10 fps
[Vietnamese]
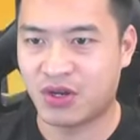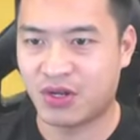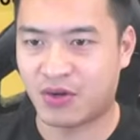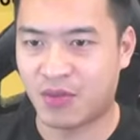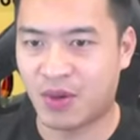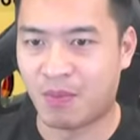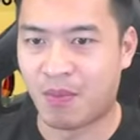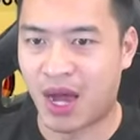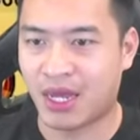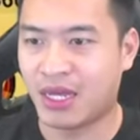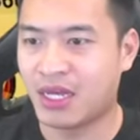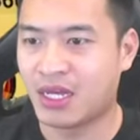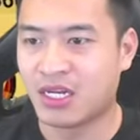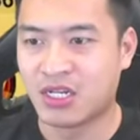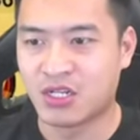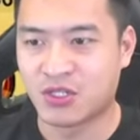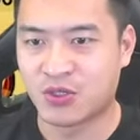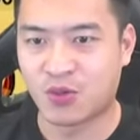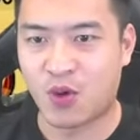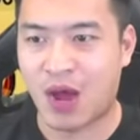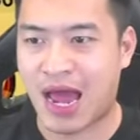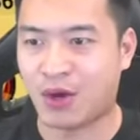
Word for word: Android 17. Tôn Gohan.